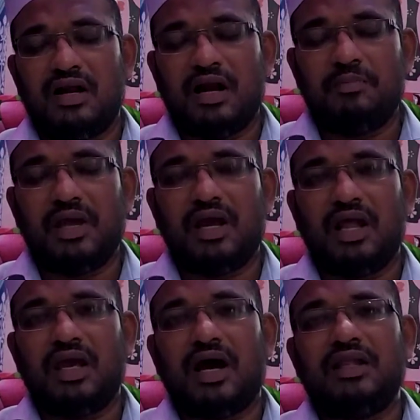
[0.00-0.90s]

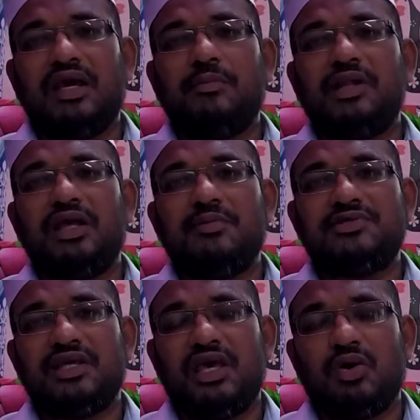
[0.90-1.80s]
நன்மைகளை அதிகம் அதிகம்
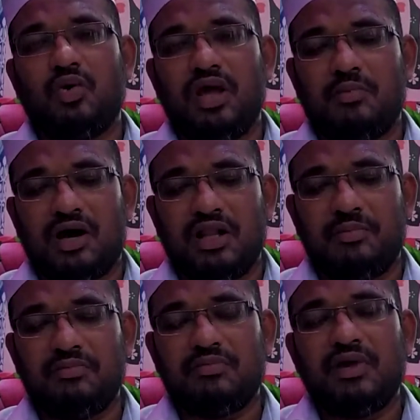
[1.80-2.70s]
செய்யக்கூடிய மாதம்